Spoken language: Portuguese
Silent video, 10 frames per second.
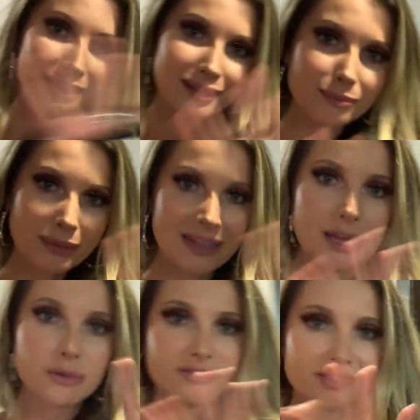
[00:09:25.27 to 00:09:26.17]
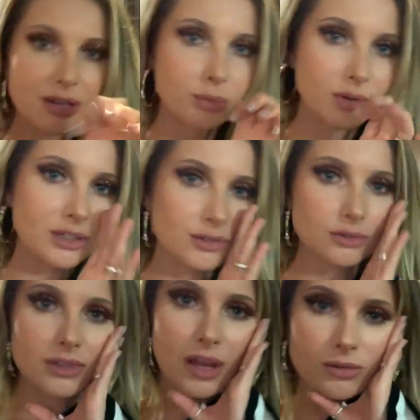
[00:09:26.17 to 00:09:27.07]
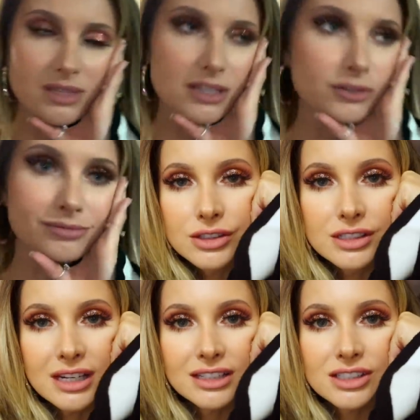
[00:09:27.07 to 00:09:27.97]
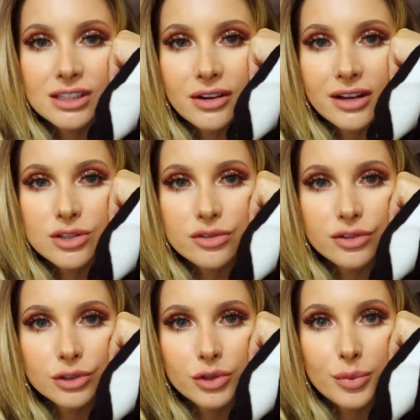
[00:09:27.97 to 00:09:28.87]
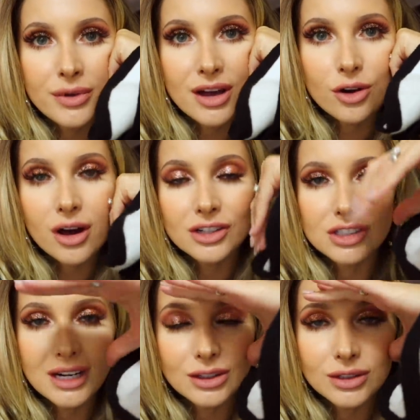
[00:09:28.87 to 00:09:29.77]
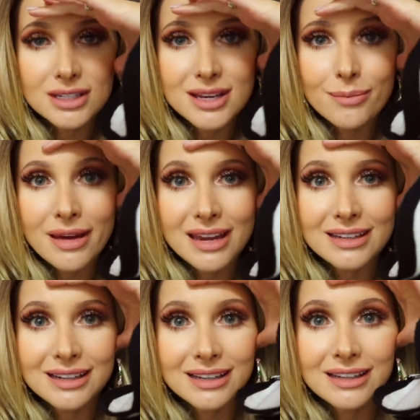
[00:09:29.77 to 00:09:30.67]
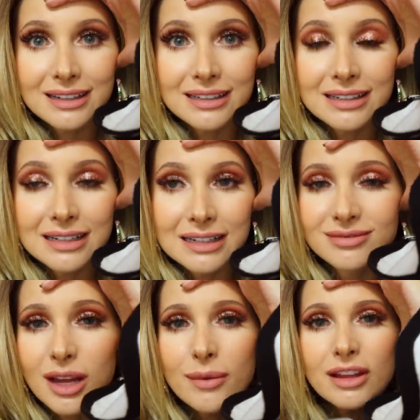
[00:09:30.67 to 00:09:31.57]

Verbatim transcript: tenha tá dado ver um pouquinho do que aconteceu. Gente, então é isso. Eu vou dormir agora, tirar toda essa make aqui. Dá